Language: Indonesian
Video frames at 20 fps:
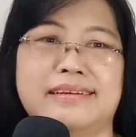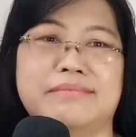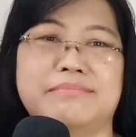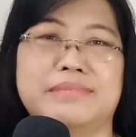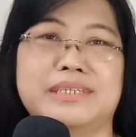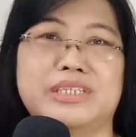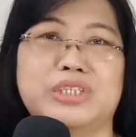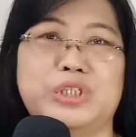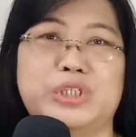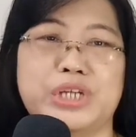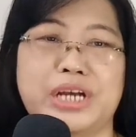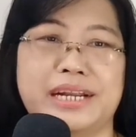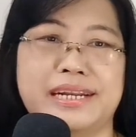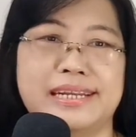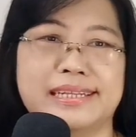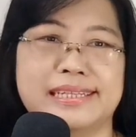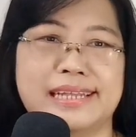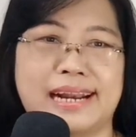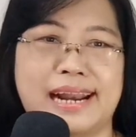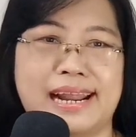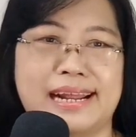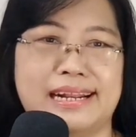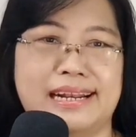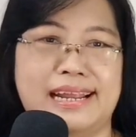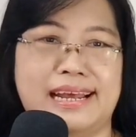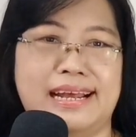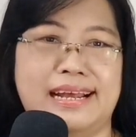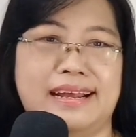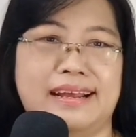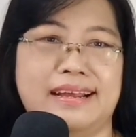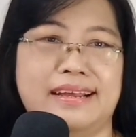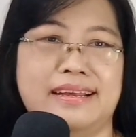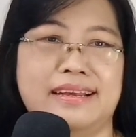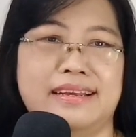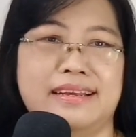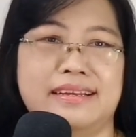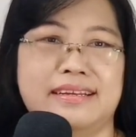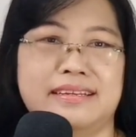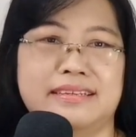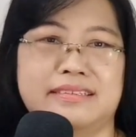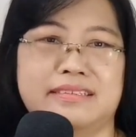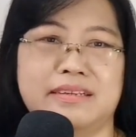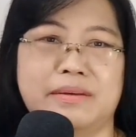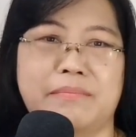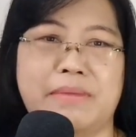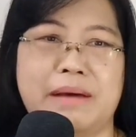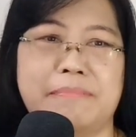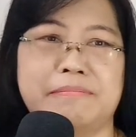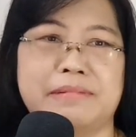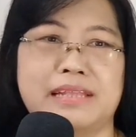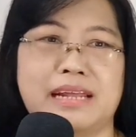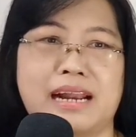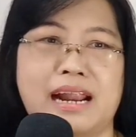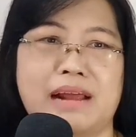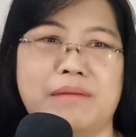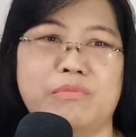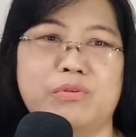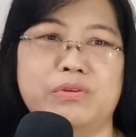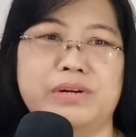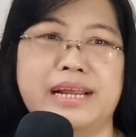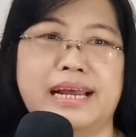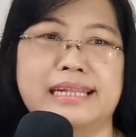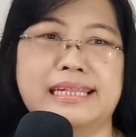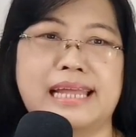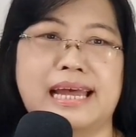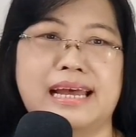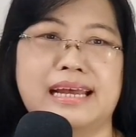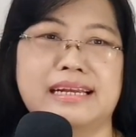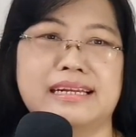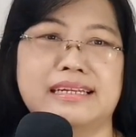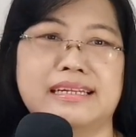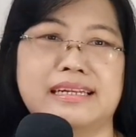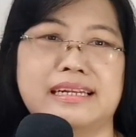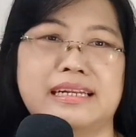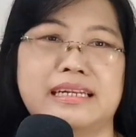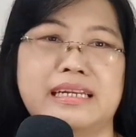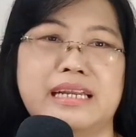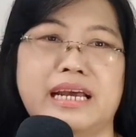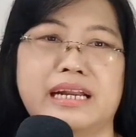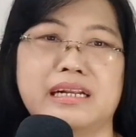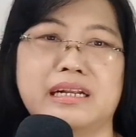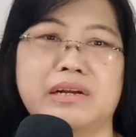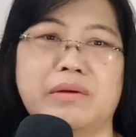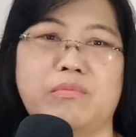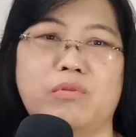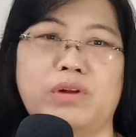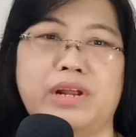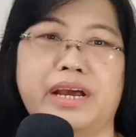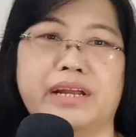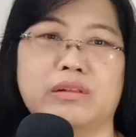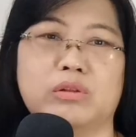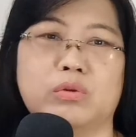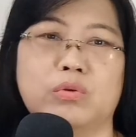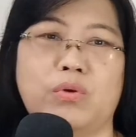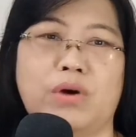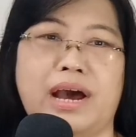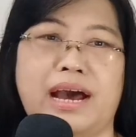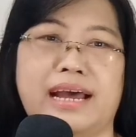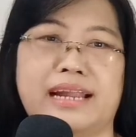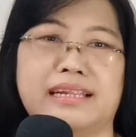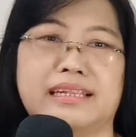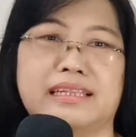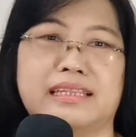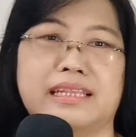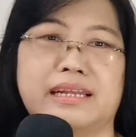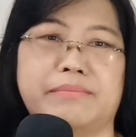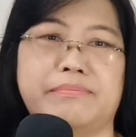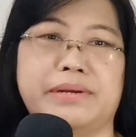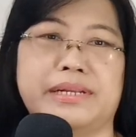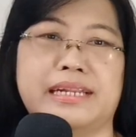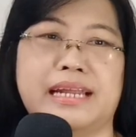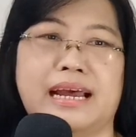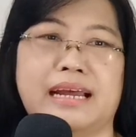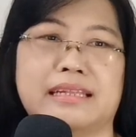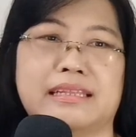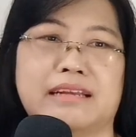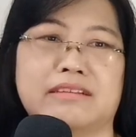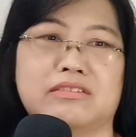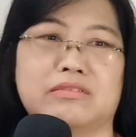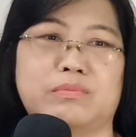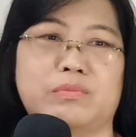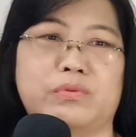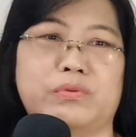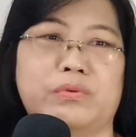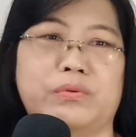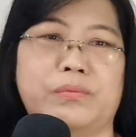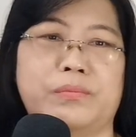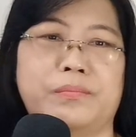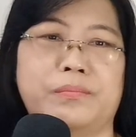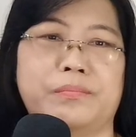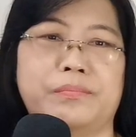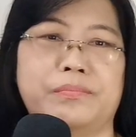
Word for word: menjadi teranglah Sebab terangmu datang dan kemuliaan Tuhan terbit atasmu.